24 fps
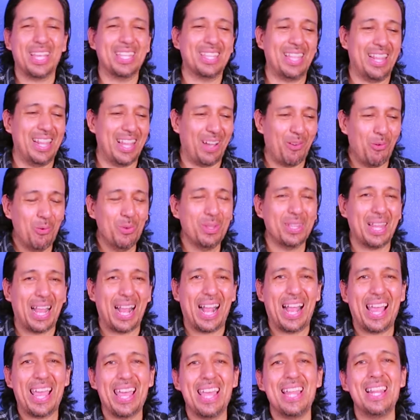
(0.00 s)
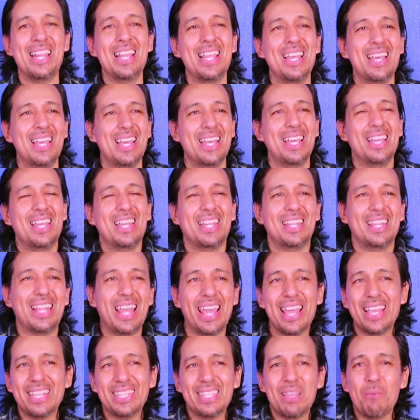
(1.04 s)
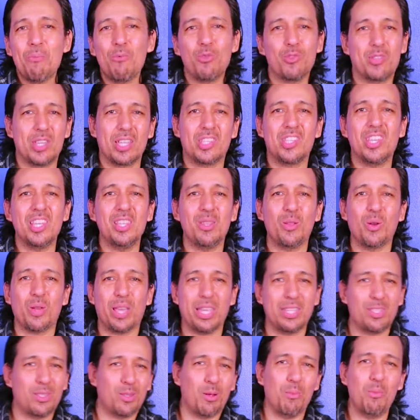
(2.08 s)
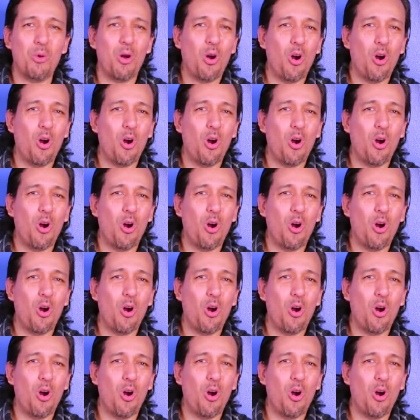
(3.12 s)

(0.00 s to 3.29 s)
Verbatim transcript: que se le juntan a él, de este muchachito que es Tom